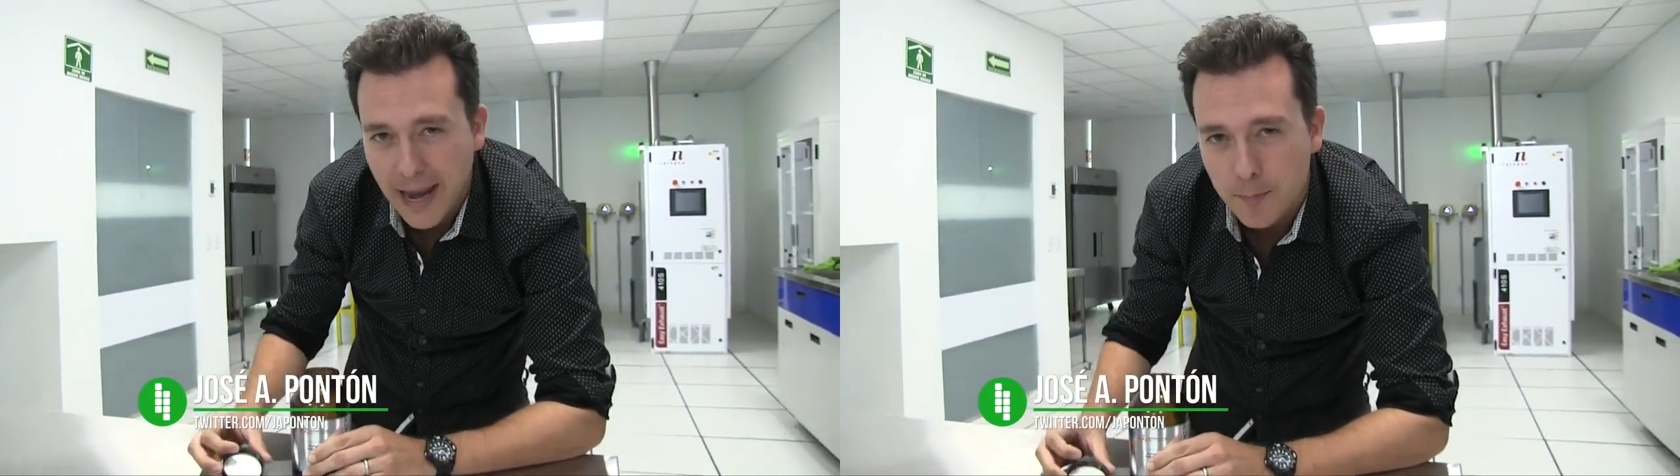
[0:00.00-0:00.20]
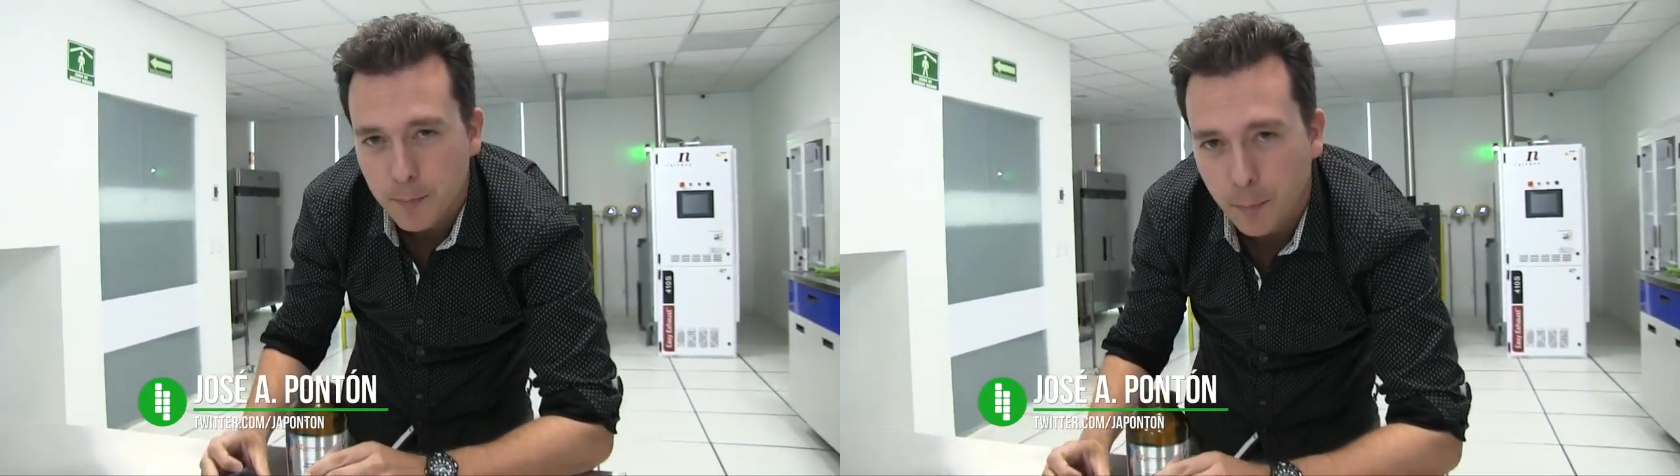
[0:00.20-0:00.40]

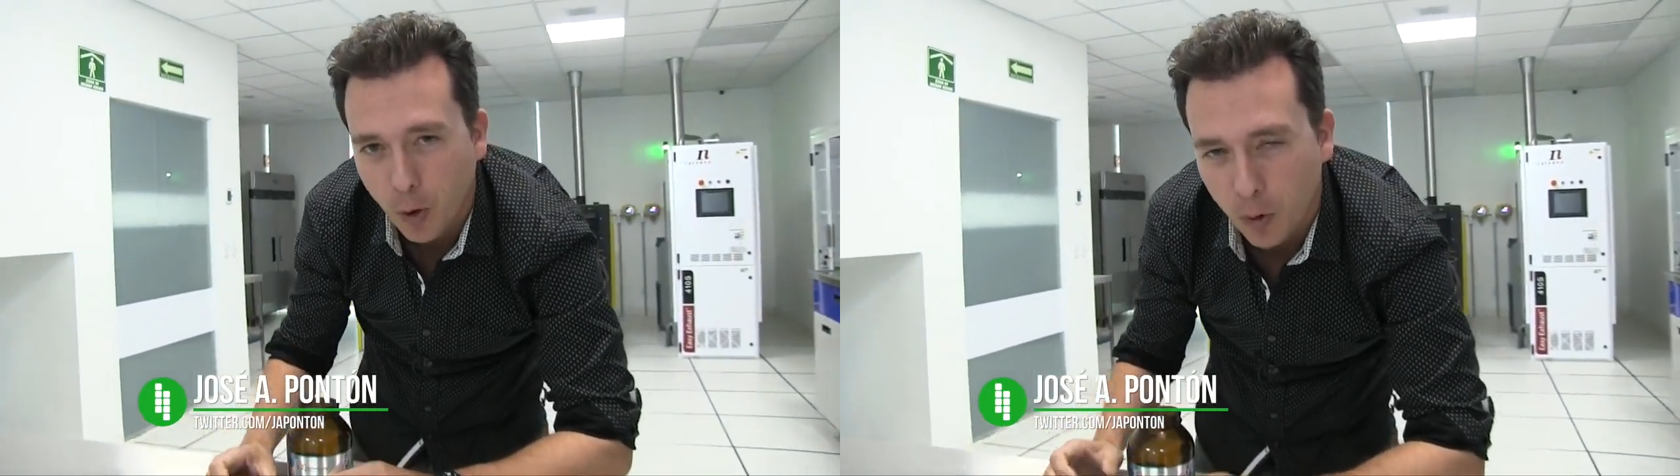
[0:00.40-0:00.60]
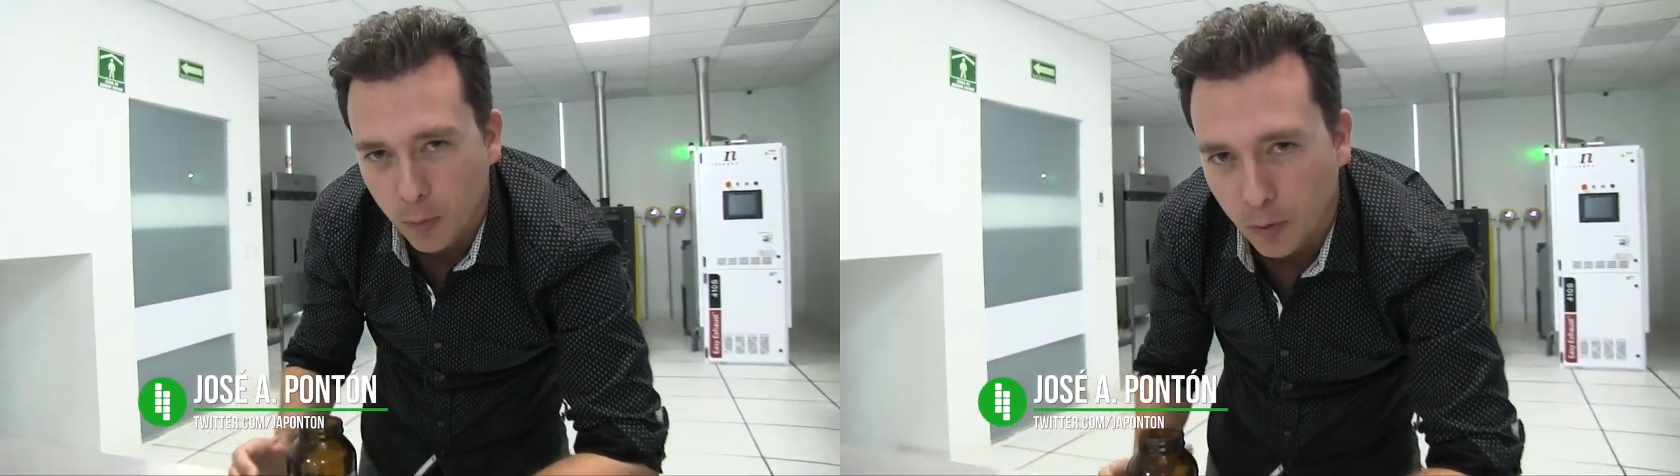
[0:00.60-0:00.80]
en
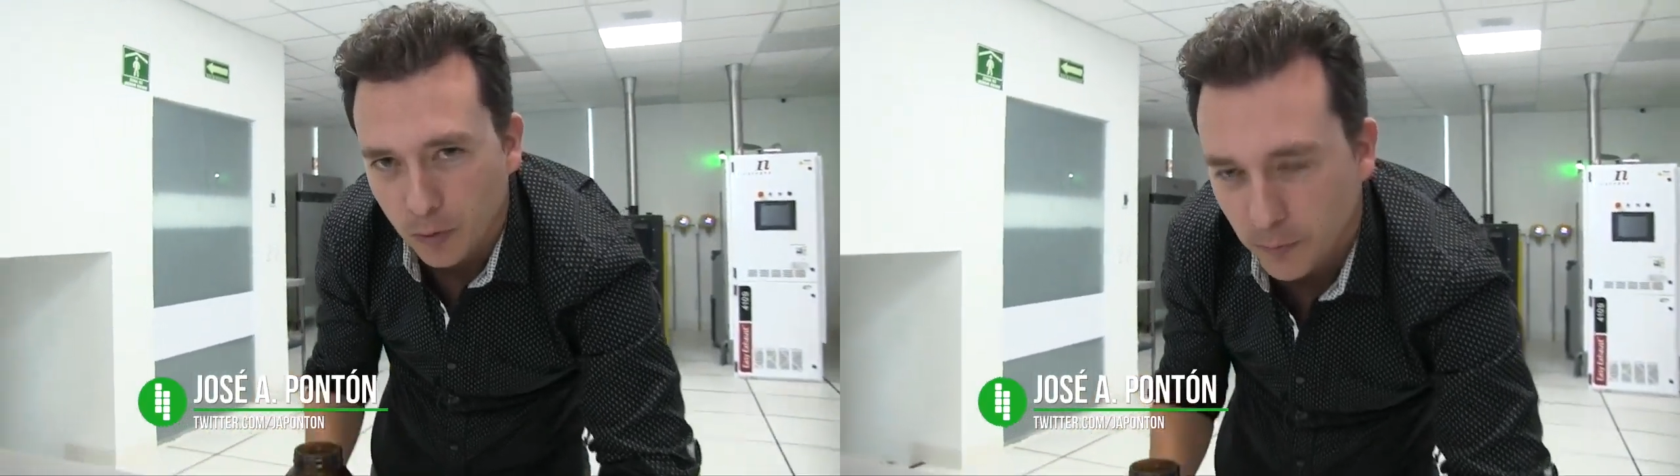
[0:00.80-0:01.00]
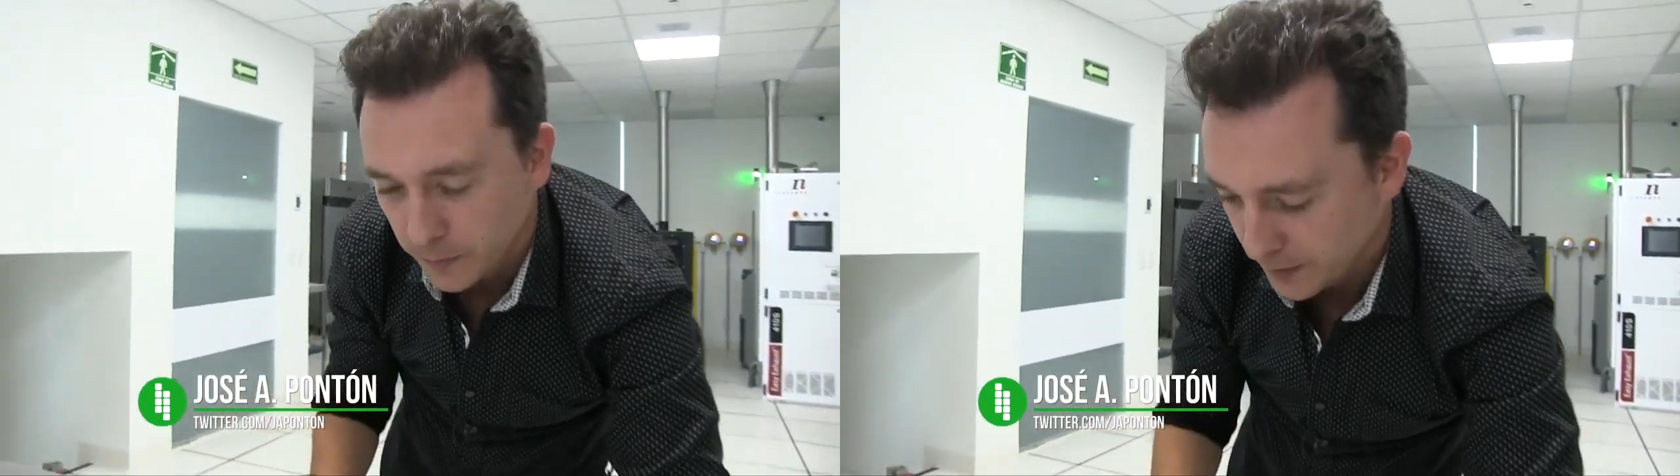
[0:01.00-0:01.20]
polvo